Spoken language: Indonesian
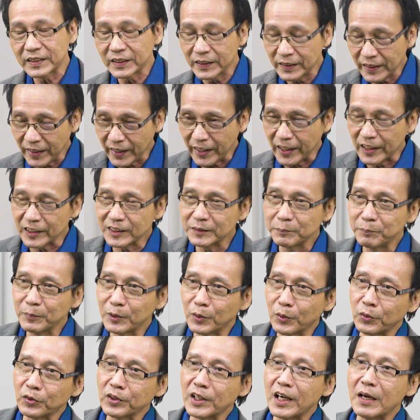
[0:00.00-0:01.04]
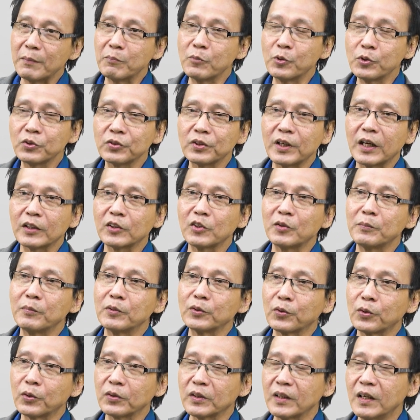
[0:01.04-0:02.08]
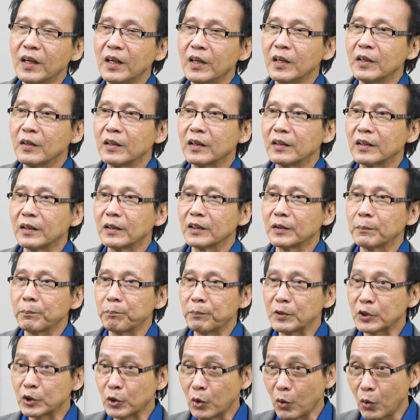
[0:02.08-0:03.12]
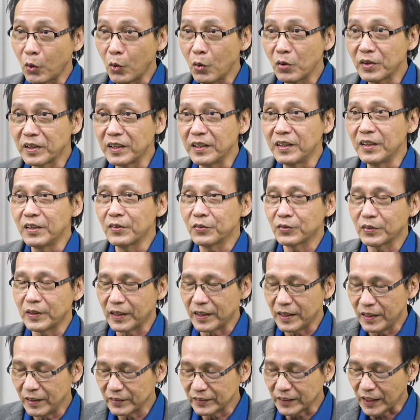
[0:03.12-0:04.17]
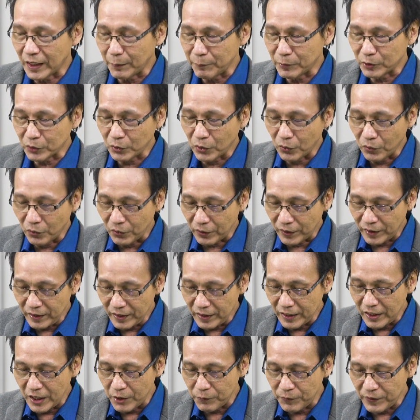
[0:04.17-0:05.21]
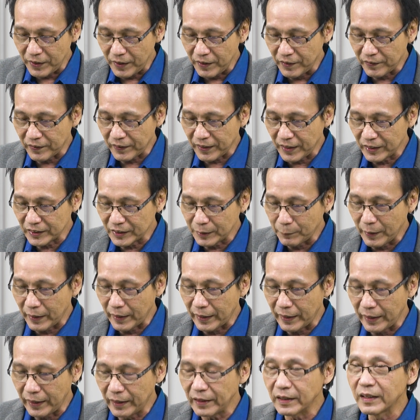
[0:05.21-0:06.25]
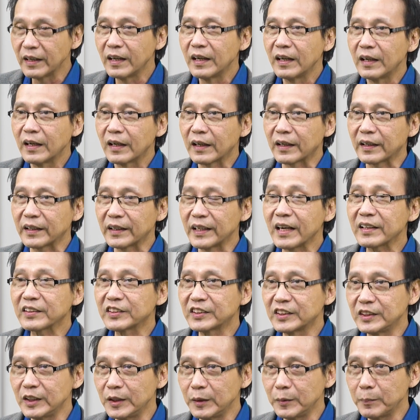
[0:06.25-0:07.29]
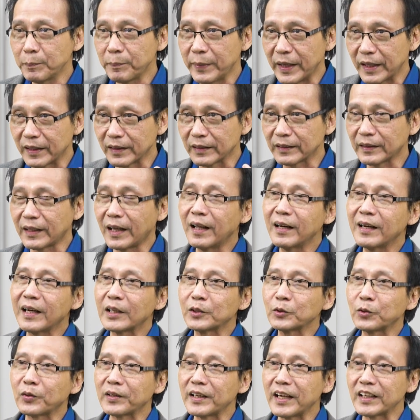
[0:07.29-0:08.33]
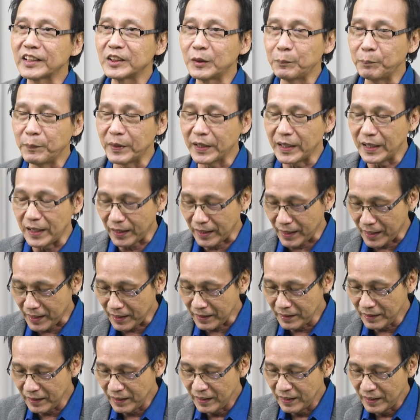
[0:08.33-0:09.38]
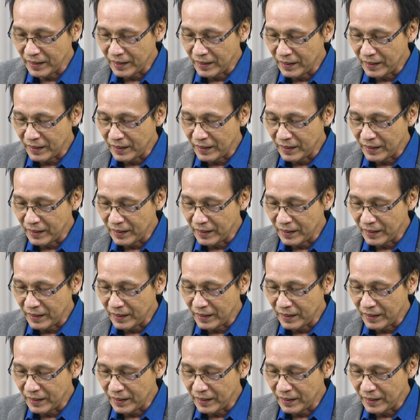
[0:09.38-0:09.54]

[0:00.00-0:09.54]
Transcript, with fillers: Nah, stres menurut kamus atau menurut uh, psikologi, saudara, secara psikologi didefinisikan sebagai reaksi mental atau reaksi pikiran